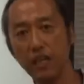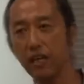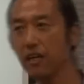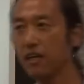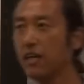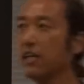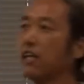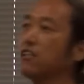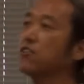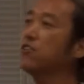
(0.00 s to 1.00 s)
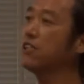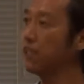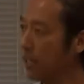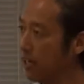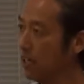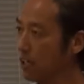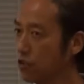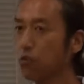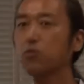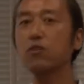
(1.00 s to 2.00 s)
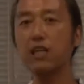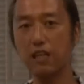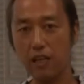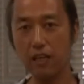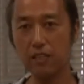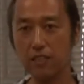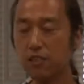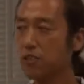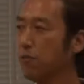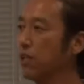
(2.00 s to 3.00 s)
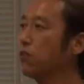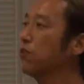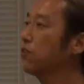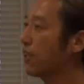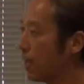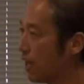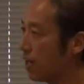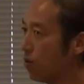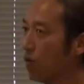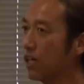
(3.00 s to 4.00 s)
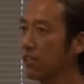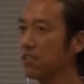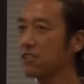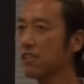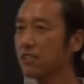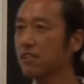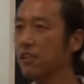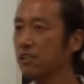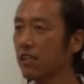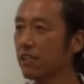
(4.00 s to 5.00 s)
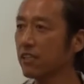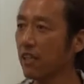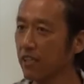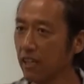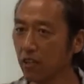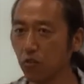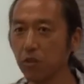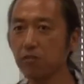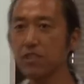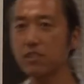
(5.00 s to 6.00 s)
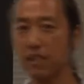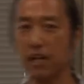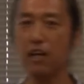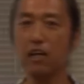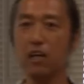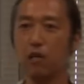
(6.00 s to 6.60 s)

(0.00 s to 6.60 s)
ね映画についてねちょっとだけ説明というかオーガナイズさせていただきたいなと思いますが